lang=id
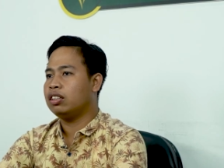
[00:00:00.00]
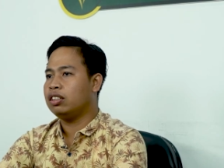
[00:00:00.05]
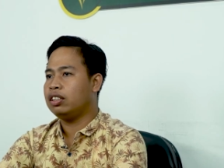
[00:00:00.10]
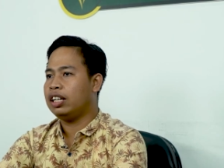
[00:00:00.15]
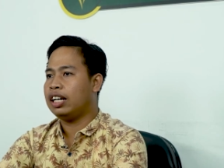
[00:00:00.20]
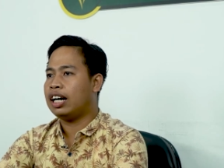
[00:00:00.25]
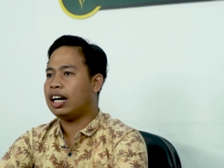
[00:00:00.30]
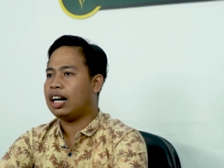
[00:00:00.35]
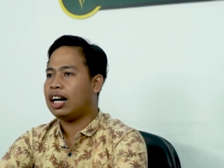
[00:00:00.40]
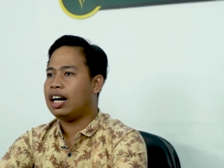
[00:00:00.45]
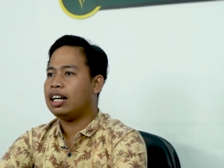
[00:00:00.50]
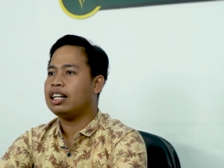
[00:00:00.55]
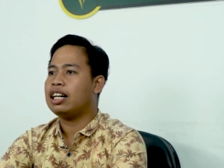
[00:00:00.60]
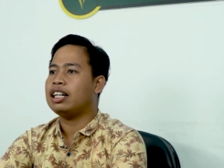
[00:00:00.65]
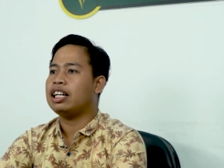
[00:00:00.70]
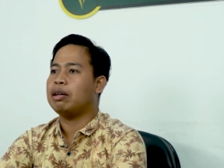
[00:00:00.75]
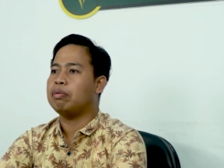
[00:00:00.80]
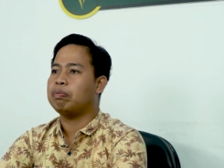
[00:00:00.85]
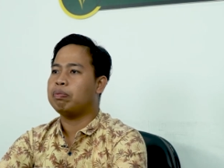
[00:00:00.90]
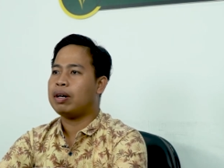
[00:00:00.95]
DHA
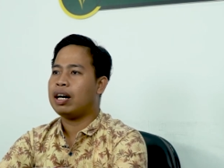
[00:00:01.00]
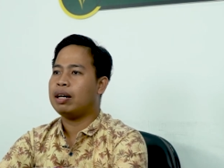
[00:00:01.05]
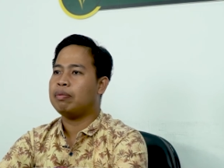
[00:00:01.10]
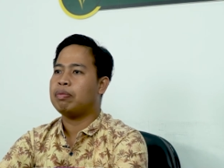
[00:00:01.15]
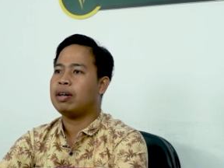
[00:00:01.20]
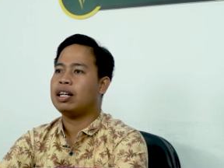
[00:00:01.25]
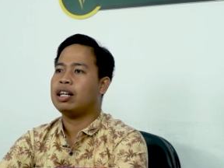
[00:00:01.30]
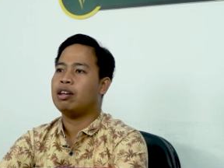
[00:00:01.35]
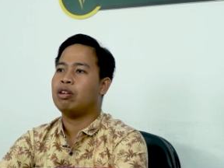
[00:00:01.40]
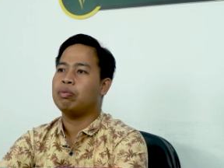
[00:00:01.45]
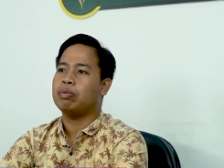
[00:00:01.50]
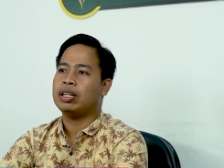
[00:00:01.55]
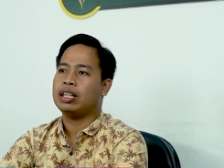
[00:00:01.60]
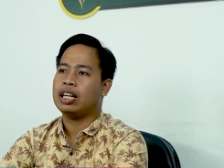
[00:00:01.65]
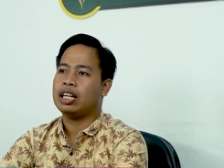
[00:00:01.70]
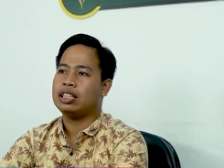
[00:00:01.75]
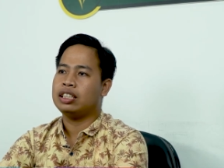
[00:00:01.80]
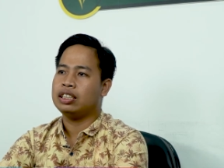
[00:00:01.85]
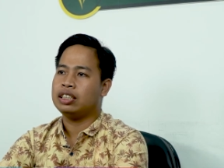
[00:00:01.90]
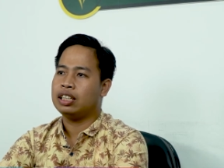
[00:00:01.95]
dan EPA pada
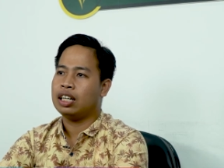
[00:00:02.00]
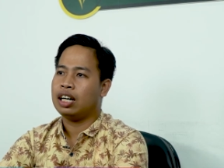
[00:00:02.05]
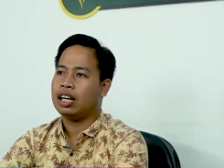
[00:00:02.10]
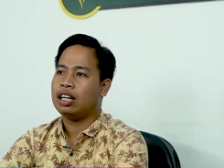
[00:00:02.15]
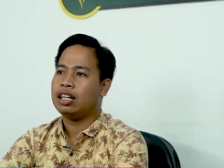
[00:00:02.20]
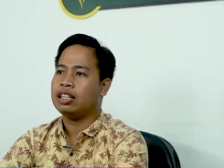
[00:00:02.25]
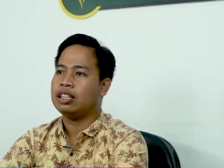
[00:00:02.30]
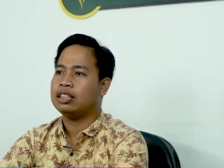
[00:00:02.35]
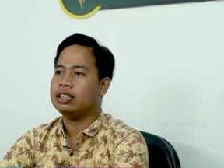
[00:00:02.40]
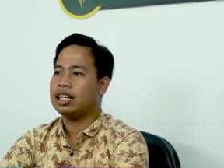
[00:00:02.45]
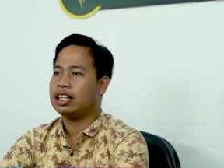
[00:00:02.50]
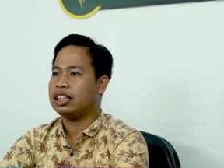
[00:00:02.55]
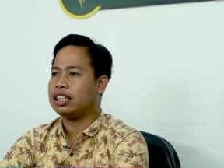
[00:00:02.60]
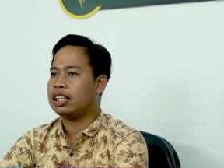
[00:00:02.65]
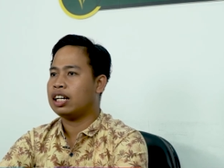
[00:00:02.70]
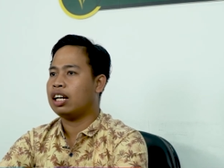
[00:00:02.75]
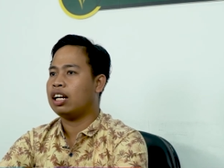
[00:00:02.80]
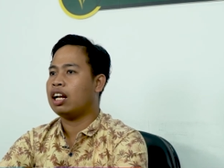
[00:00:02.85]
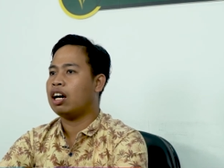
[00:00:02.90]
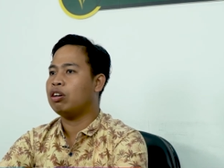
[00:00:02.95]
omega-3 dari
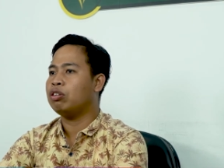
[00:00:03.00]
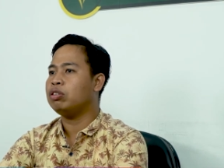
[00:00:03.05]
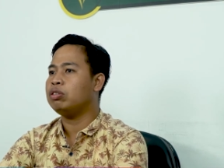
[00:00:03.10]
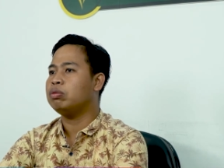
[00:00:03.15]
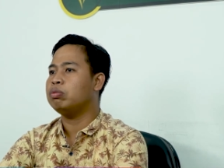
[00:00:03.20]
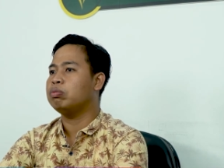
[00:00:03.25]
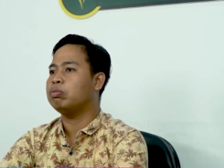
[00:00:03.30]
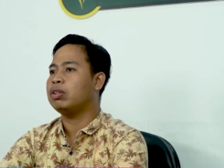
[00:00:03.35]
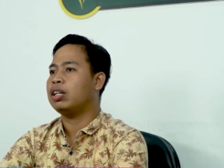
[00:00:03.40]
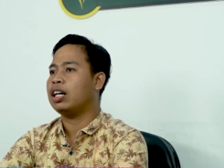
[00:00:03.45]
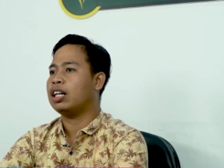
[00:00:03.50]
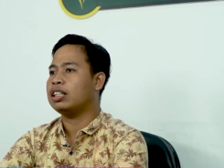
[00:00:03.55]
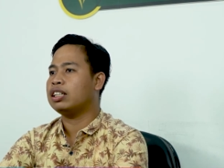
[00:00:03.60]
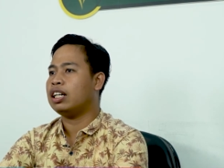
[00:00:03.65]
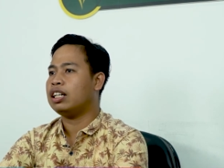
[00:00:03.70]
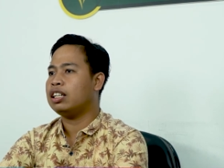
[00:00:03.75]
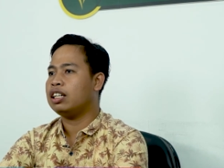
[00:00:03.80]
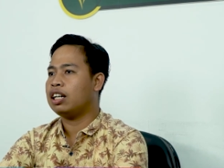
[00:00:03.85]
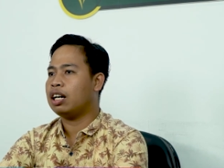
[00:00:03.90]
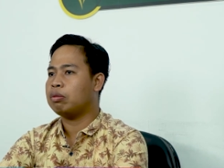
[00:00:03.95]
ikan laut
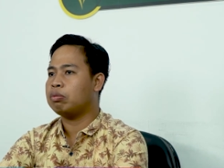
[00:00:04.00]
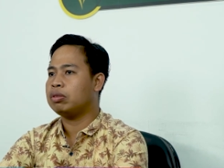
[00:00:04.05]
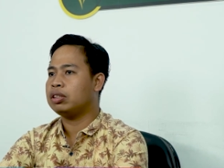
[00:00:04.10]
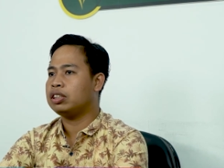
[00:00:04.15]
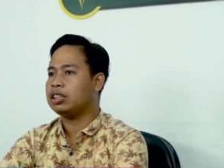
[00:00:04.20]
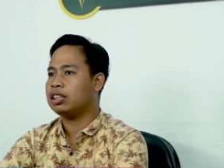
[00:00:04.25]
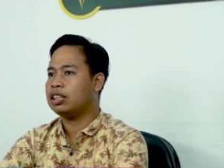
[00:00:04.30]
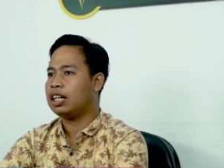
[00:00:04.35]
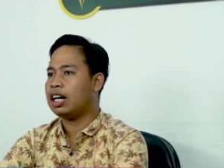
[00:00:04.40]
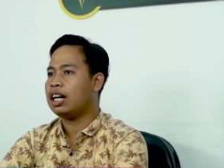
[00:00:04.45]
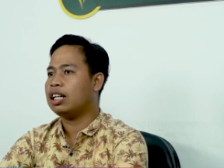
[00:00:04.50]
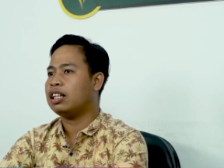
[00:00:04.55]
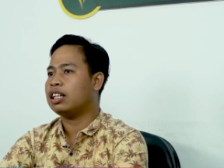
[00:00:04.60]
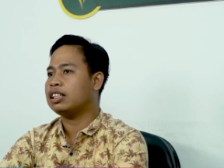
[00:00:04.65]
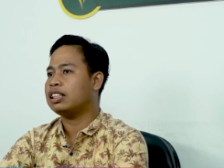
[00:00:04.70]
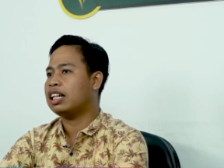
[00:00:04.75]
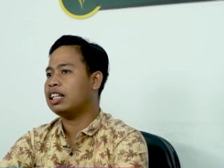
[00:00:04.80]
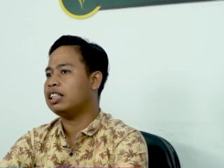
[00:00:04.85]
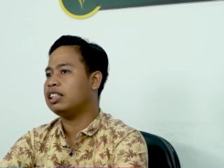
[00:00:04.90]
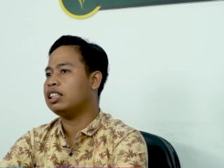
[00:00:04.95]
bekerja dengan mencegah
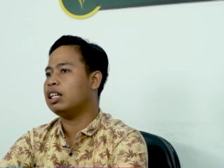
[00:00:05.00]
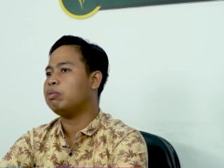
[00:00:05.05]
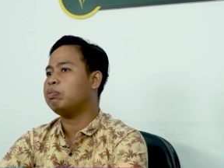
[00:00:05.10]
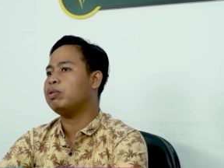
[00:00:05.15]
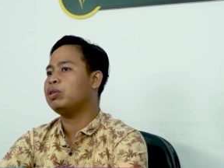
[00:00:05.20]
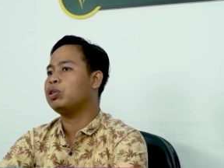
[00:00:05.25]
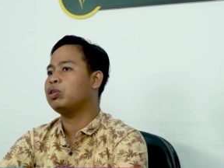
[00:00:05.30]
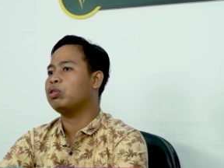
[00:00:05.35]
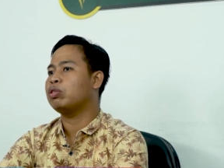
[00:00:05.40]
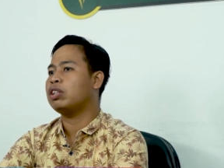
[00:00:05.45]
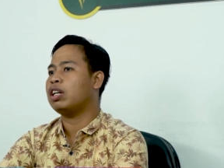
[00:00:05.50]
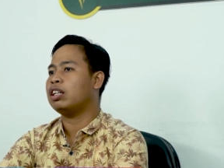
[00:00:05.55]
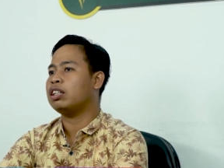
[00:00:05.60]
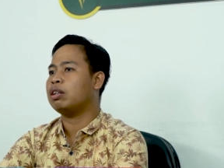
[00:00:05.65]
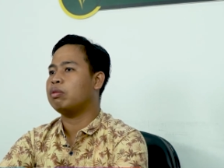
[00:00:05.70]
terjadinya penurunan